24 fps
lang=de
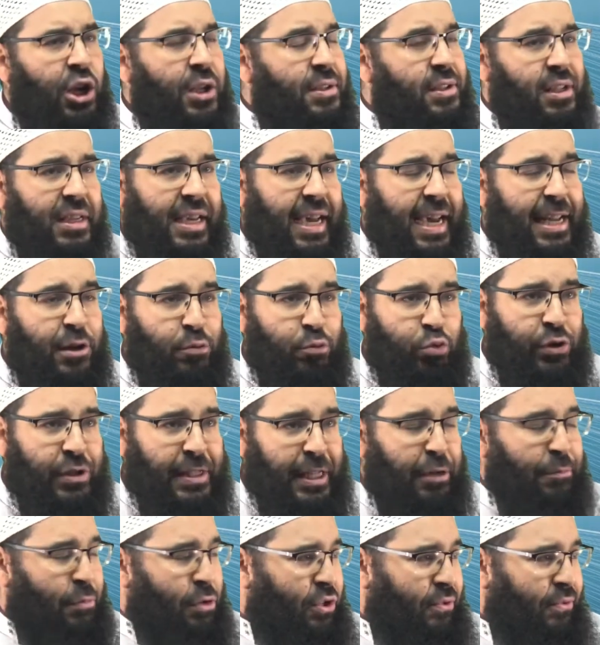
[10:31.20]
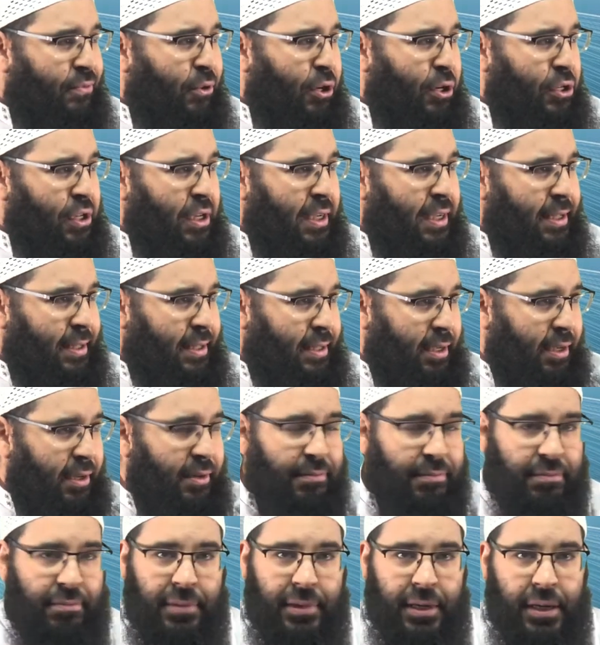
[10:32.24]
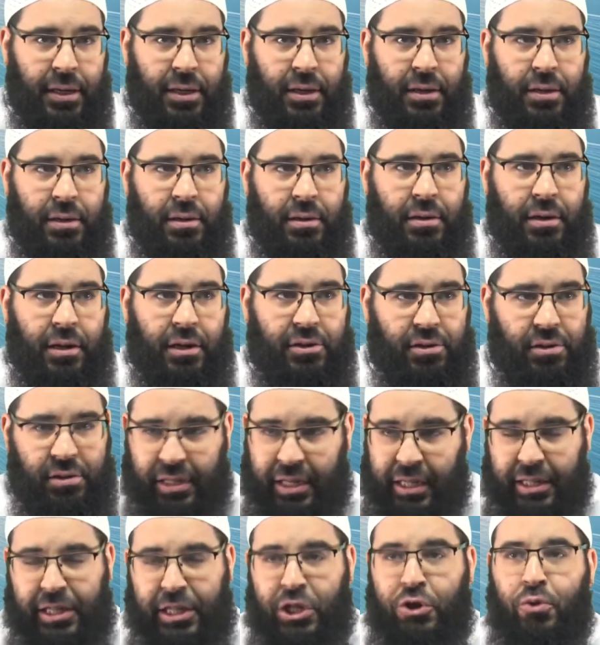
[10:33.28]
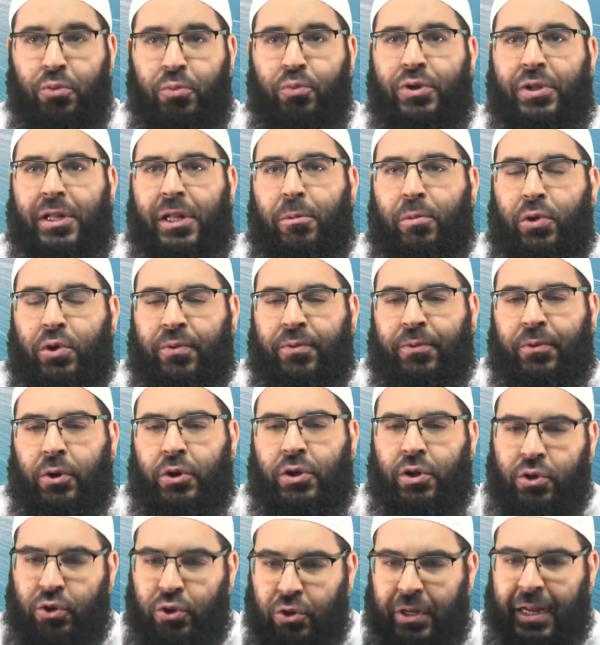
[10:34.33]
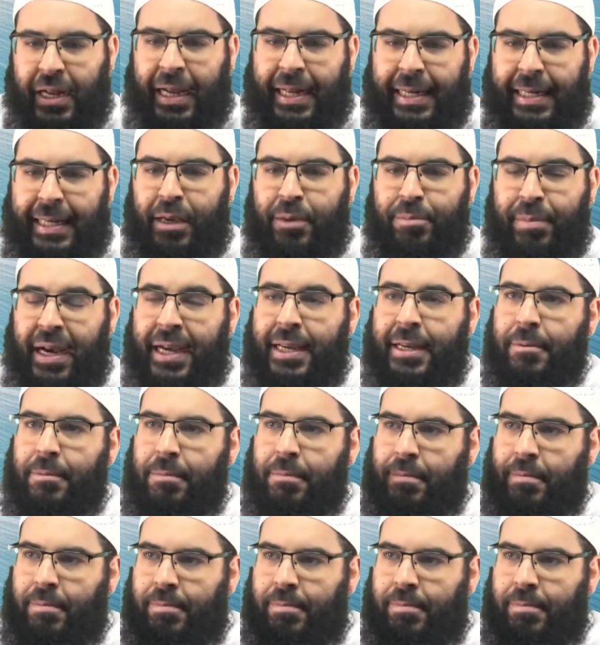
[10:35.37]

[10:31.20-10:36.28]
Es sind keine muslimischen Forscher jetzt, ja? Also es geht nicht um muslimische Forscher, sondern allgemein